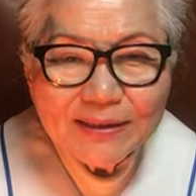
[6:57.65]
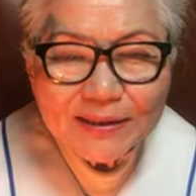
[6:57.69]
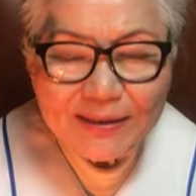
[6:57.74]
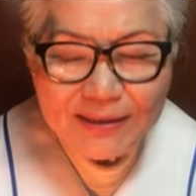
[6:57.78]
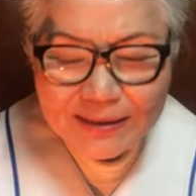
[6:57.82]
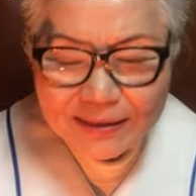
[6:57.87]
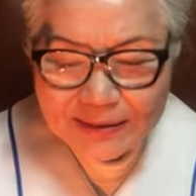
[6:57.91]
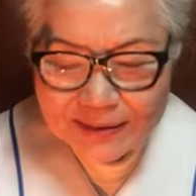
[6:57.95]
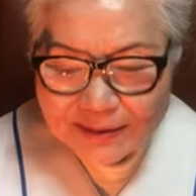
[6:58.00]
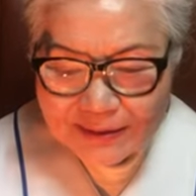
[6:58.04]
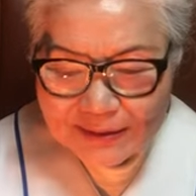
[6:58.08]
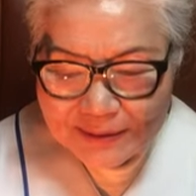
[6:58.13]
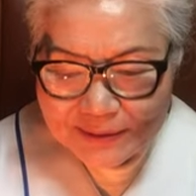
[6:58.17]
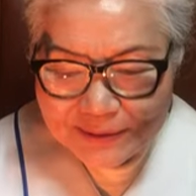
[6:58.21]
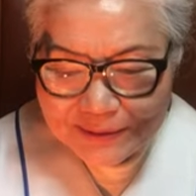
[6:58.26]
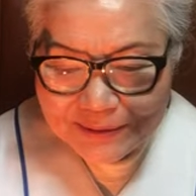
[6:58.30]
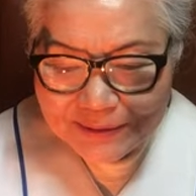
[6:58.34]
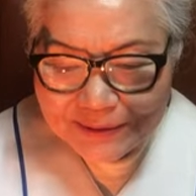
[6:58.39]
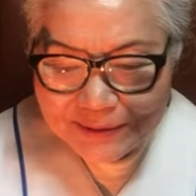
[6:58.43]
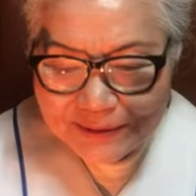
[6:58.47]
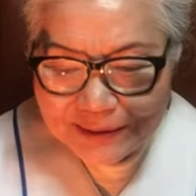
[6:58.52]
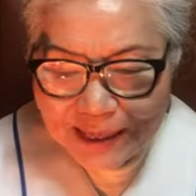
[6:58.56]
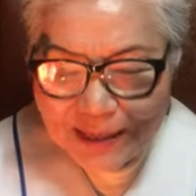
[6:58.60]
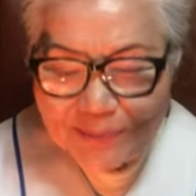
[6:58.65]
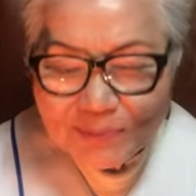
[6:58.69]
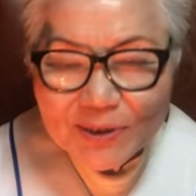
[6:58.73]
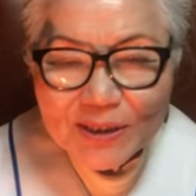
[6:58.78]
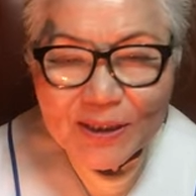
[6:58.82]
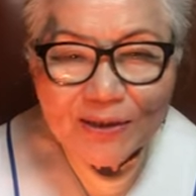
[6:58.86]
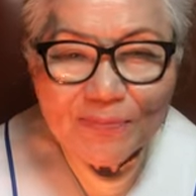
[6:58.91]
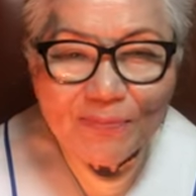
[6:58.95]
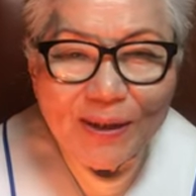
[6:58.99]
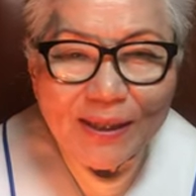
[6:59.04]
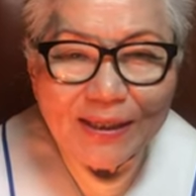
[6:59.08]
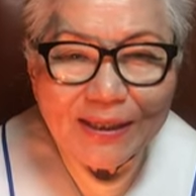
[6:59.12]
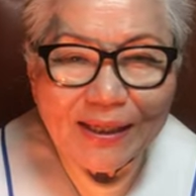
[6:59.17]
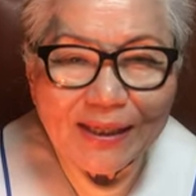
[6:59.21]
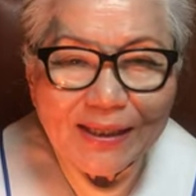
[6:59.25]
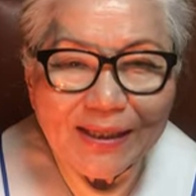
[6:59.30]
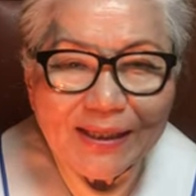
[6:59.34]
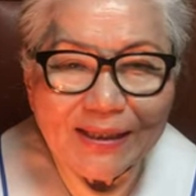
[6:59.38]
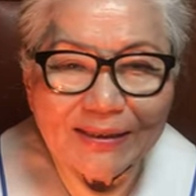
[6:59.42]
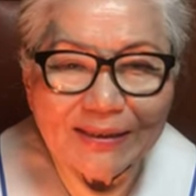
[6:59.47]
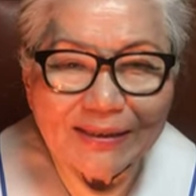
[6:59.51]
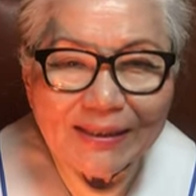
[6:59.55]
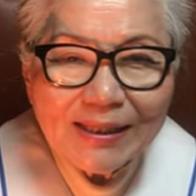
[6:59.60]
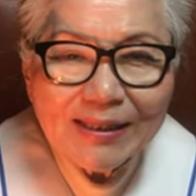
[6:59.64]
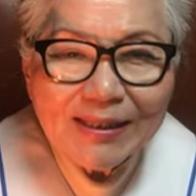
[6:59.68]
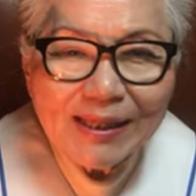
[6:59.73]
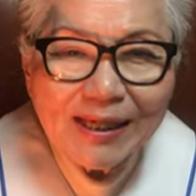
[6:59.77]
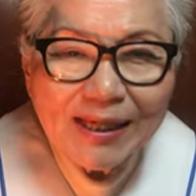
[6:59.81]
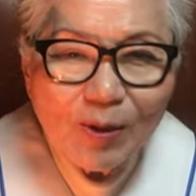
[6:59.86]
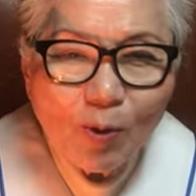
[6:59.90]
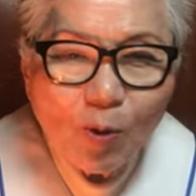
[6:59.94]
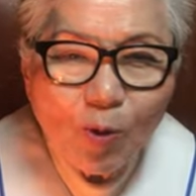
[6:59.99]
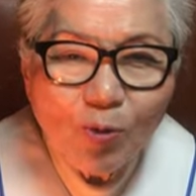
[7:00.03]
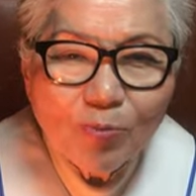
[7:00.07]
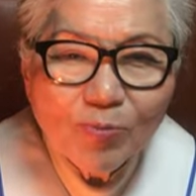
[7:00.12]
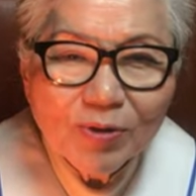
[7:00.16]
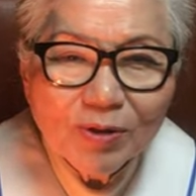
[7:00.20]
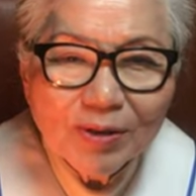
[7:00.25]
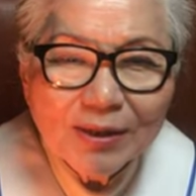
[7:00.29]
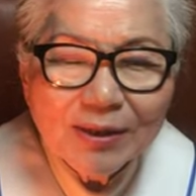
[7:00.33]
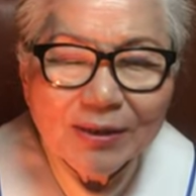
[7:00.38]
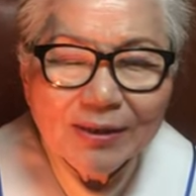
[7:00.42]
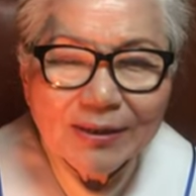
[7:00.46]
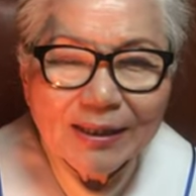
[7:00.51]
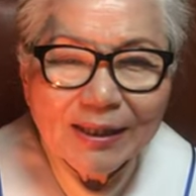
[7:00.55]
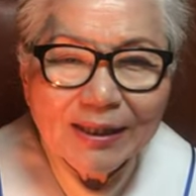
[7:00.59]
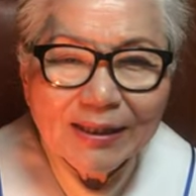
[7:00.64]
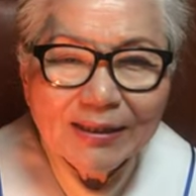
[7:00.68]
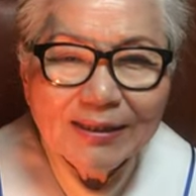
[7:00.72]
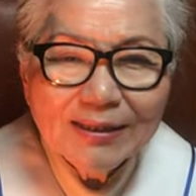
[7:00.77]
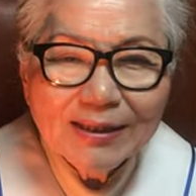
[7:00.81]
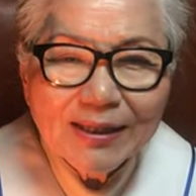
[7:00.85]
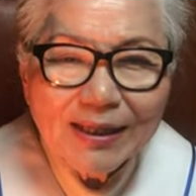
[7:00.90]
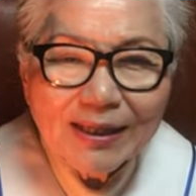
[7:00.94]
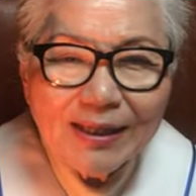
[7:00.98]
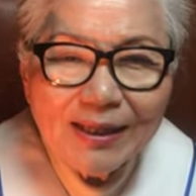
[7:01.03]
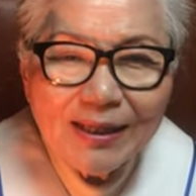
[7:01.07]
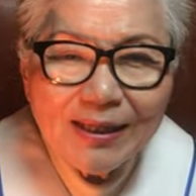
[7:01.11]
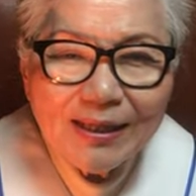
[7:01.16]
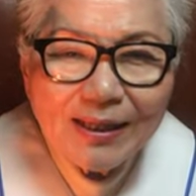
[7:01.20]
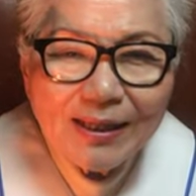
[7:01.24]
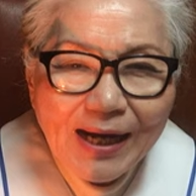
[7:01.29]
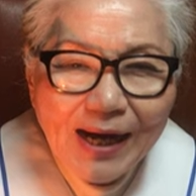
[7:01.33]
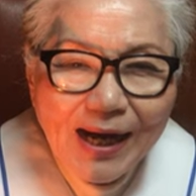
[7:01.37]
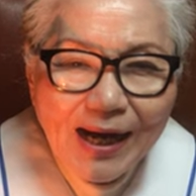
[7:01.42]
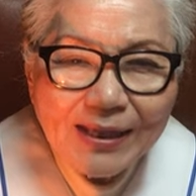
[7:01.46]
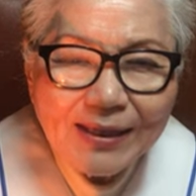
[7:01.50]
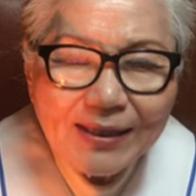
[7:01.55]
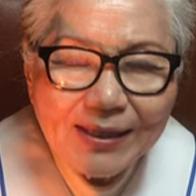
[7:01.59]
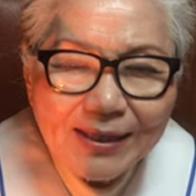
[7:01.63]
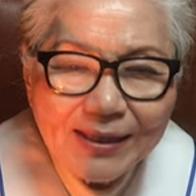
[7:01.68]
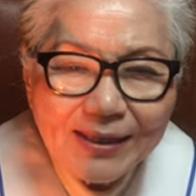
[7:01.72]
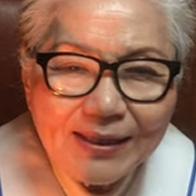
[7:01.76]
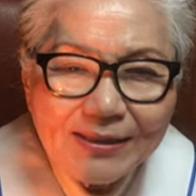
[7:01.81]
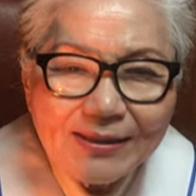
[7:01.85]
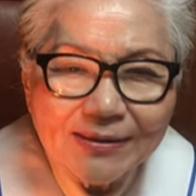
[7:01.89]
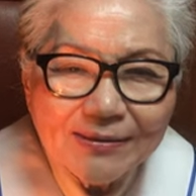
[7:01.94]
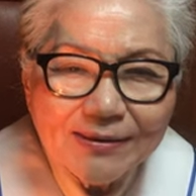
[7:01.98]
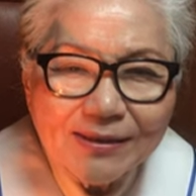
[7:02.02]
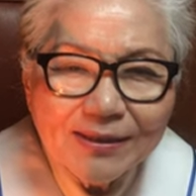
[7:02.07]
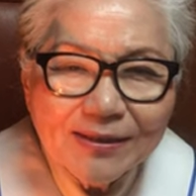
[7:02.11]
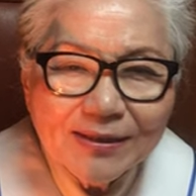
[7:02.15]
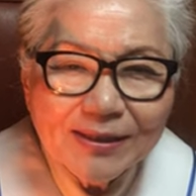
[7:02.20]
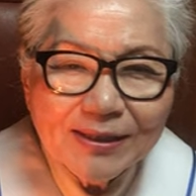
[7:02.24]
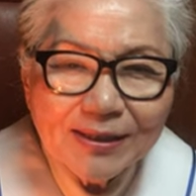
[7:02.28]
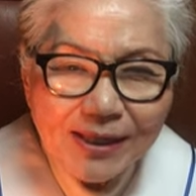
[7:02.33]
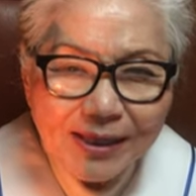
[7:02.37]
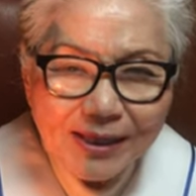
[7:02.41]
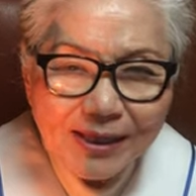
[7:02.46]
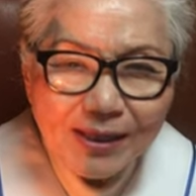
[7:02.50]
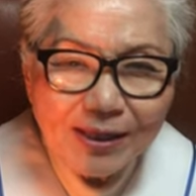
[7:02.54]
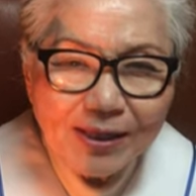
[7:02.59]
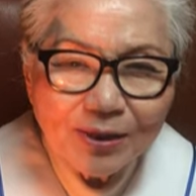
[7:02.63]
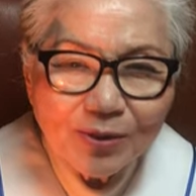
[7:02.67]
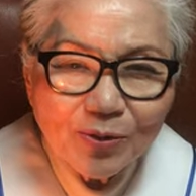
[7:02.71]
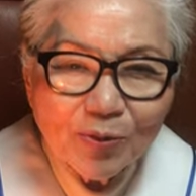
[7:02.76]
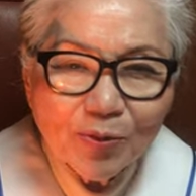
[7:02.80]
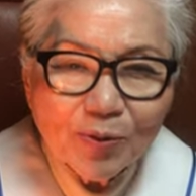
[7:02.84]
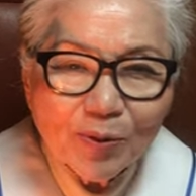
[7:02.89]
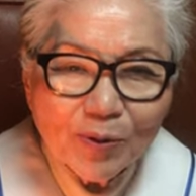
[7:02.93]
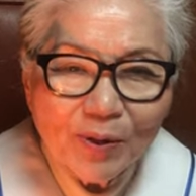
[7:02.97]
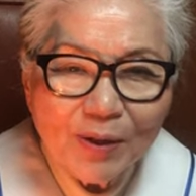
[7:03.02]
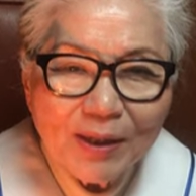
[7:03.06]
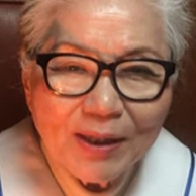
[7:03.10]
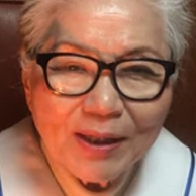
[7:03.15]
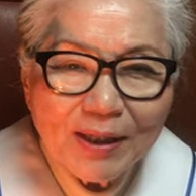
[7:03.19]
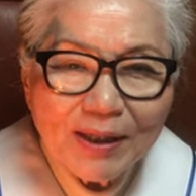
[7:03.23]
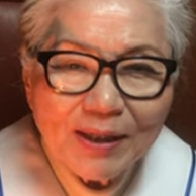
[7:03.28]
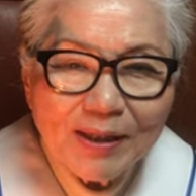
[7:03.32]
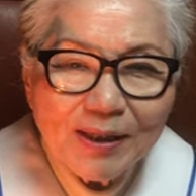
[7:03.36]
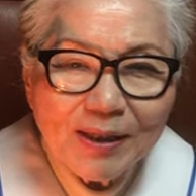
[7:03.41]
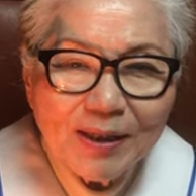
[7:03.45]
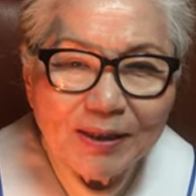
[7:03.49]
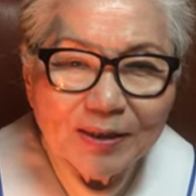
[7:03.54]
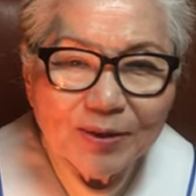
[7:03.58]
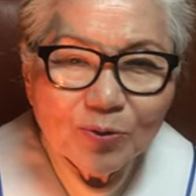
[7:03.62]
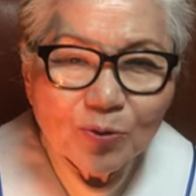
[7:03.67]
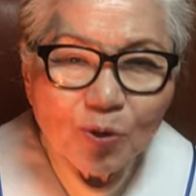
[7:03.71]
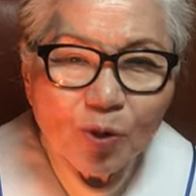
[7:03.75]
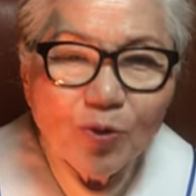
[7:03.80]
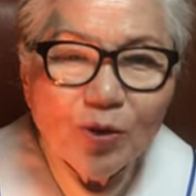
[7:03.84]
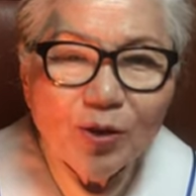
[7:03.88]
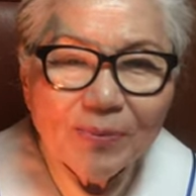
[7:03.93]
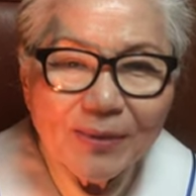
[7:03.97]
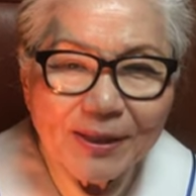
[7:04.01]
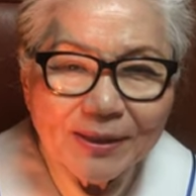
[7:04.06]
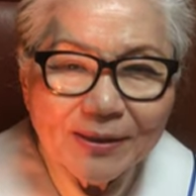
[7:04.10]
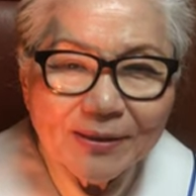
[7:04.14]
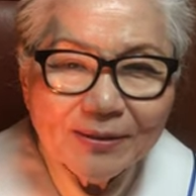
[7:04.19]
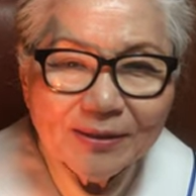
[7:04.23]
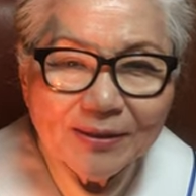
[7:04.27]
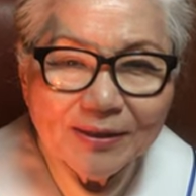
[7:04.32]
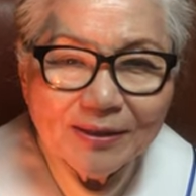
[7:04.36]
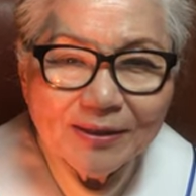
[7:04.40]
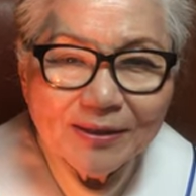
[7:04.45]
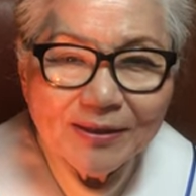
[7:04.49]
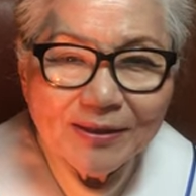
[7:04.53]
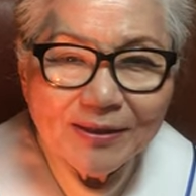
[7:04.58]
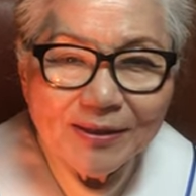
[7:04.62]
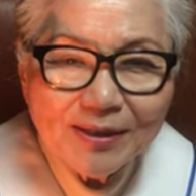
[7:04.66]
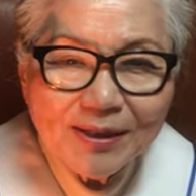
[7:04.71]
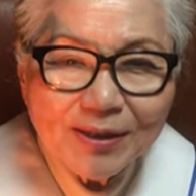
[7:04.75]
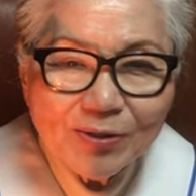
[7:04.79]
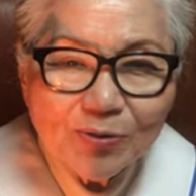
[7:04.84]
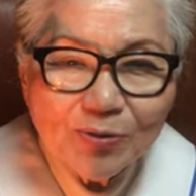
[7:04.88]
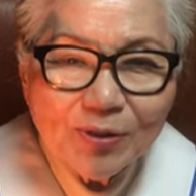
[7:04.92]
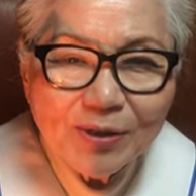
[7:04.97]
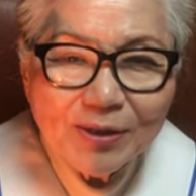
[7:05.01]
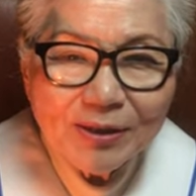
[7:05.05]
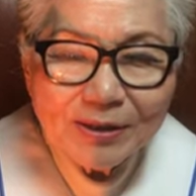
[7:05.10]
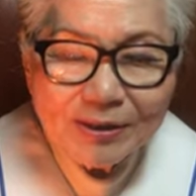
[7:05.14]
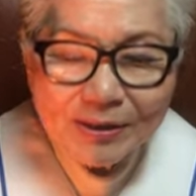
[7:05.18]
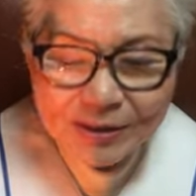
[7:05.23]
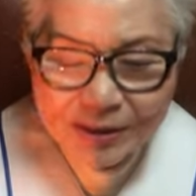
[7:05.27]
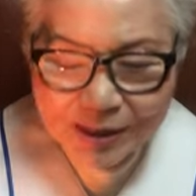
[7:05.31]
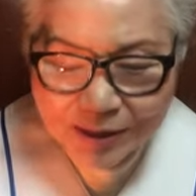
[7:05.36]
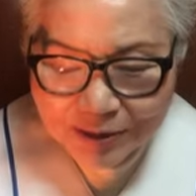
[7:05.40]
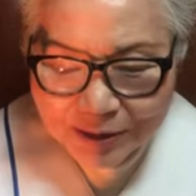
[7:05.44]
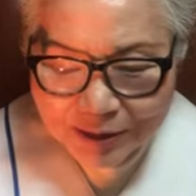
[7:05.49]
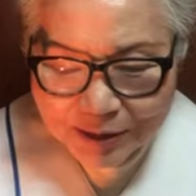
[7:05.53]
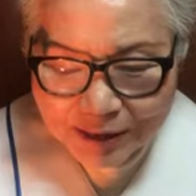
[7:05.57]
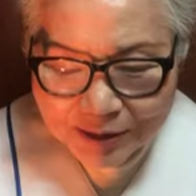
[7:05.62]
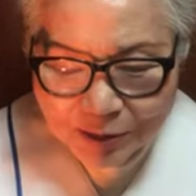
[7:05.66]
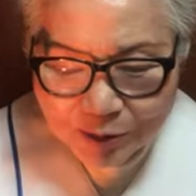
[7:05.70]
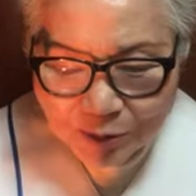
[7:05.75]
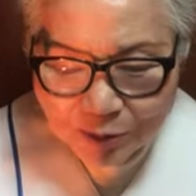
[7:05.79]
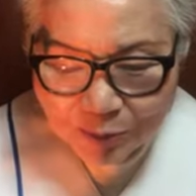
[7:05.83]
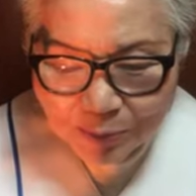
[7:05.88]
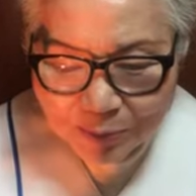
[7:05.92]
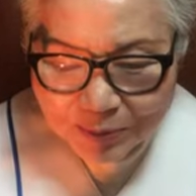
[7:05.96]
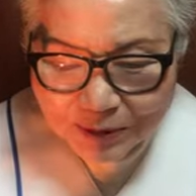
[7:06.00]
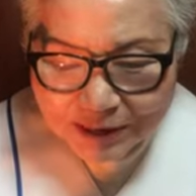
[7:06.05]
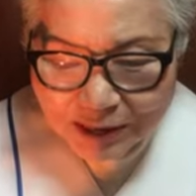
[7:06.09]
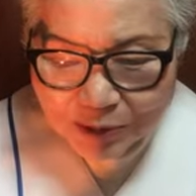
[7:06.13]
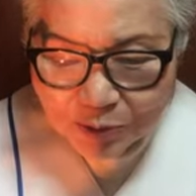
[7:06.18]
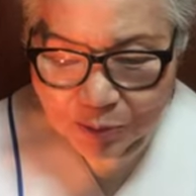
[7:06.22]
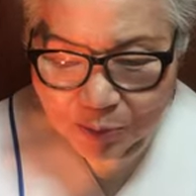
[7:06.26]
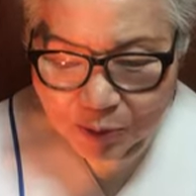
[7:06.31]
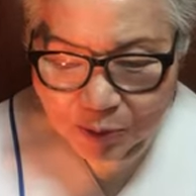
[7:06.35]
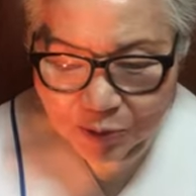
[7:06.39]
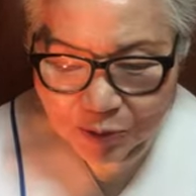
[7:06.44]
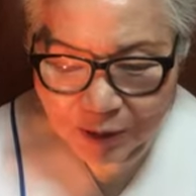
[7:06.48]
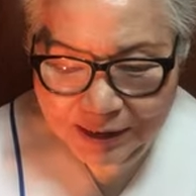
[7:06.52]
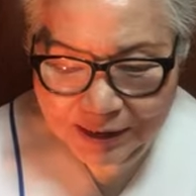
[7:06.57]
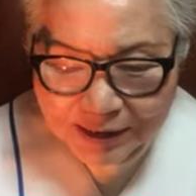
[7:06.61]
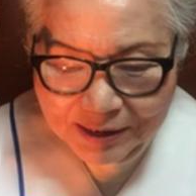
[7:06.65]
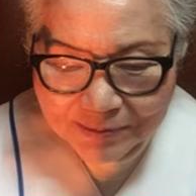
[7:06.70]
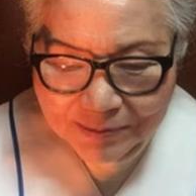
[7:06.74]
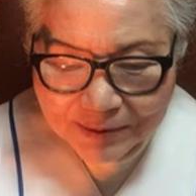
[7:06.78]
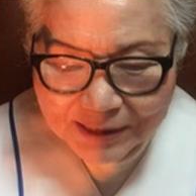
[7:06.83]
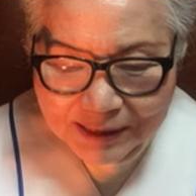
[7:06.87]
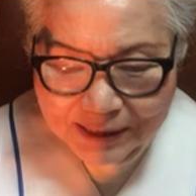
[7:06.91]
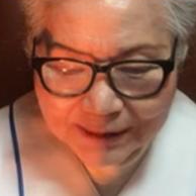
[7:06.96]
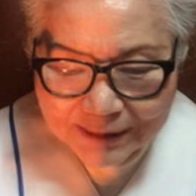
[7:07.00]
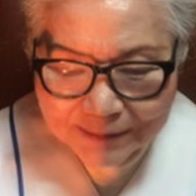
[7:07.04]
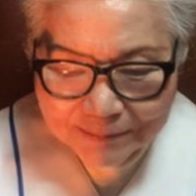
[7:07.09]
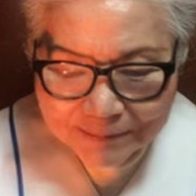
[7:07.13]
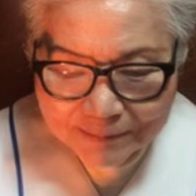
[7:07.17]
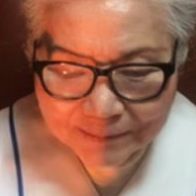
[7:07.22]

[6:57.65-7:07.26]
그 어, 함정을 파거나 자기가 올무를 걸거나 그렇게 악을 행했을 때는 그대로 어, 돌려받는 것을 우리는 성경에서도 자주 볼 수가 있습니다.